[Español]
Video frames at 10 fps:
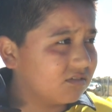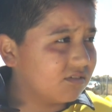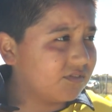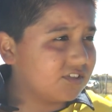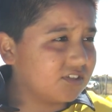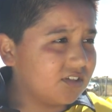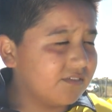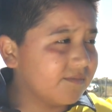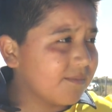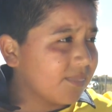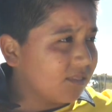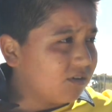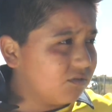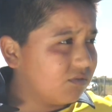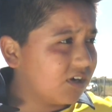dos veces
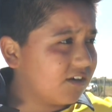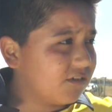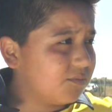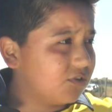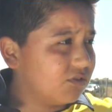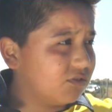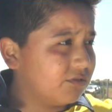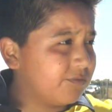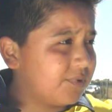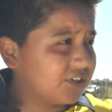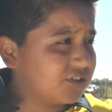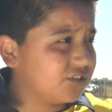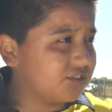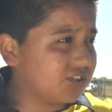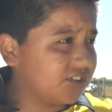jugábamos
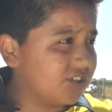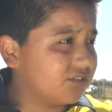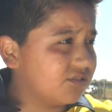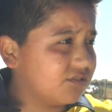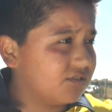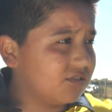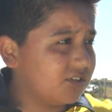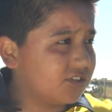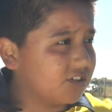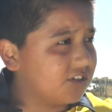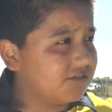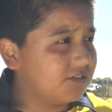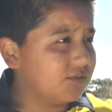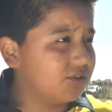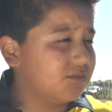partidos seguidos y
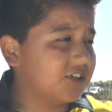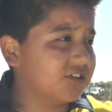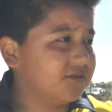entrenábamos los martes.